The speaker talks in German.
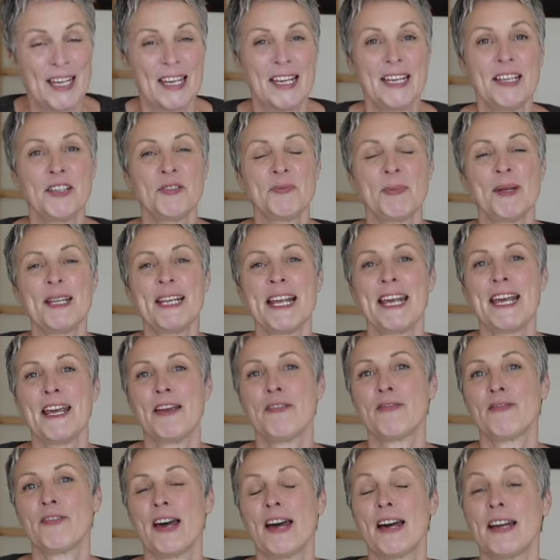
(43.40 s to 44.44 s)
Ich bin
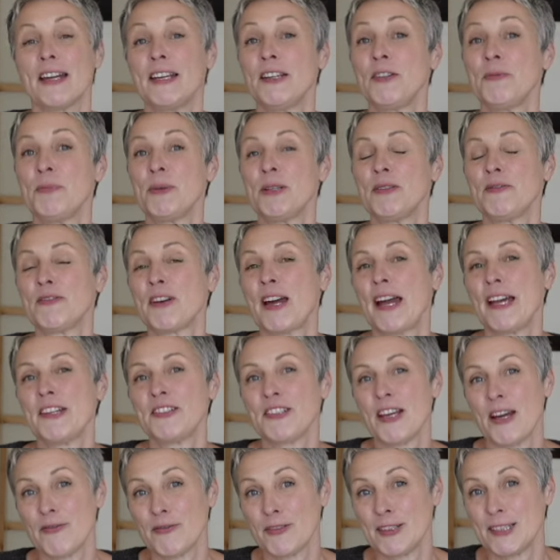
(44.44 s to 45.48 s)
Eva, ich bin
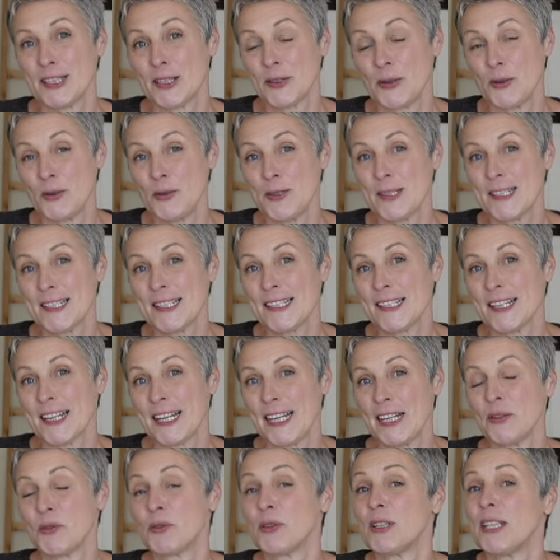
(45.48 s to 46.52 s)
freischaffende
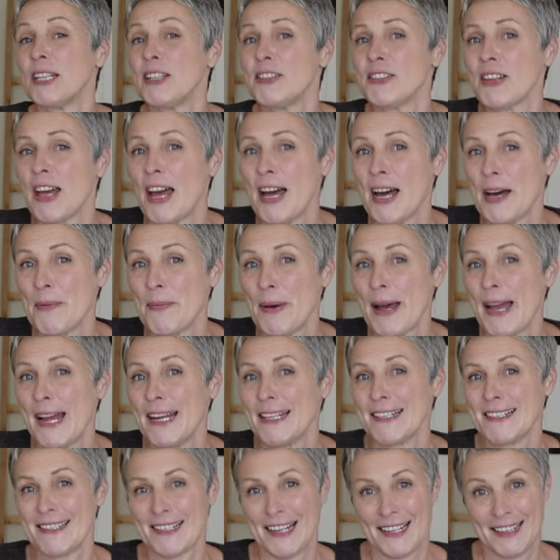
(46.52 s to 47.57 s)
Künstlerin und ich
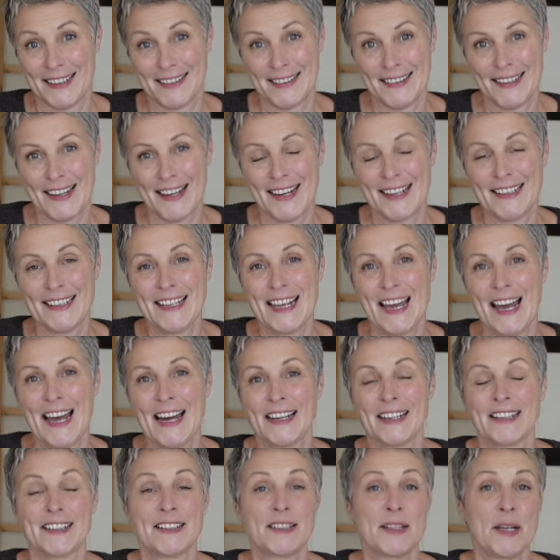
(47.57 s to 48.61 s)
arbeite seit zehn
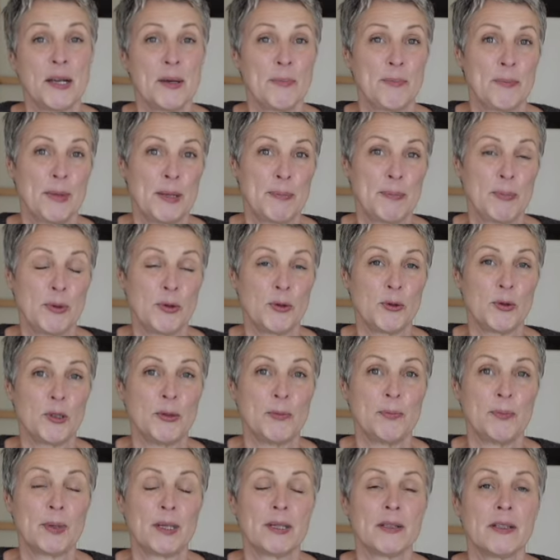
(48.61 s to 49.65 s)
Jahren mit
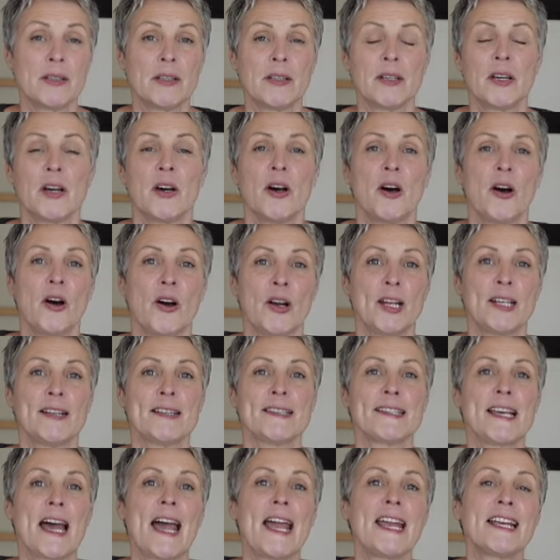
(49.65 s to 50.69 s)
Pulp. Heute
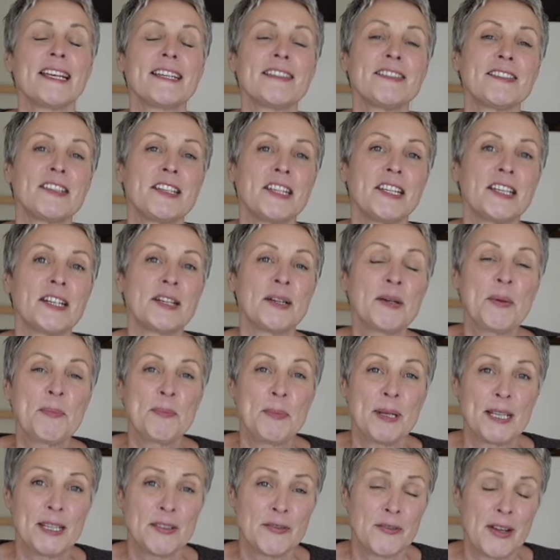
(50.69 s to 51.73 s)
zeige ich dir,
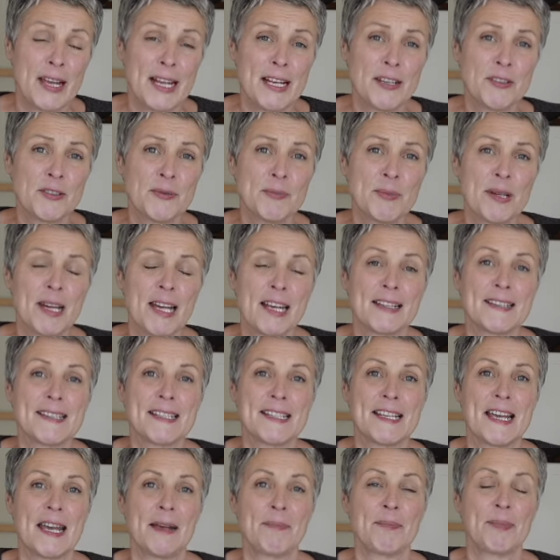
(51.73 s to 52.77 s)
mit welchem
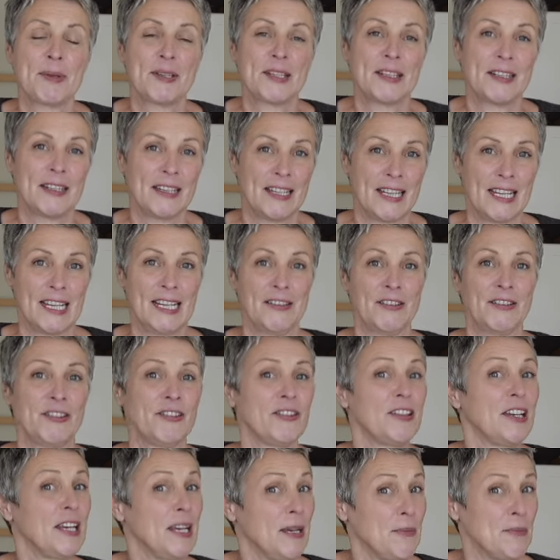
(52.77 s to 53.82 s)
Rezept
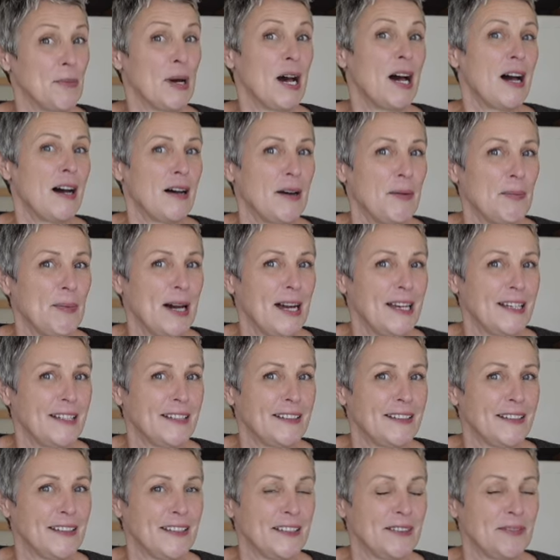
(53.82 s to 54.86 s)
ich immer
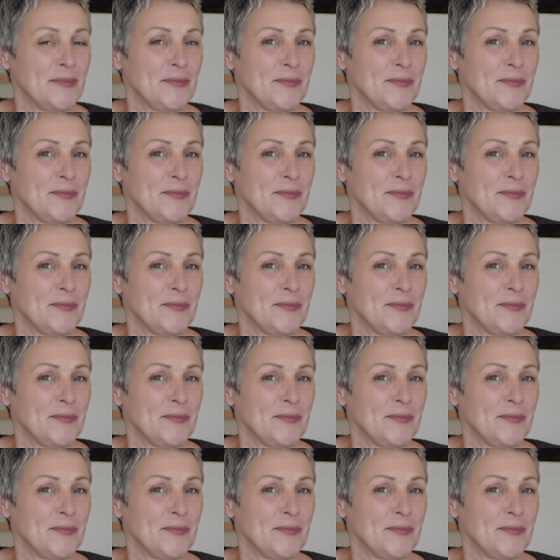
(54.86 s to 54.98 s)
arbeite.